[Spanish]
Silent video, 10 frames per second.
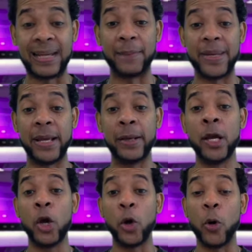También
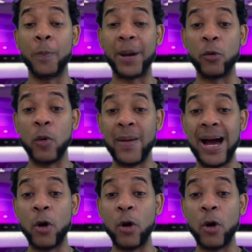ropa nueva,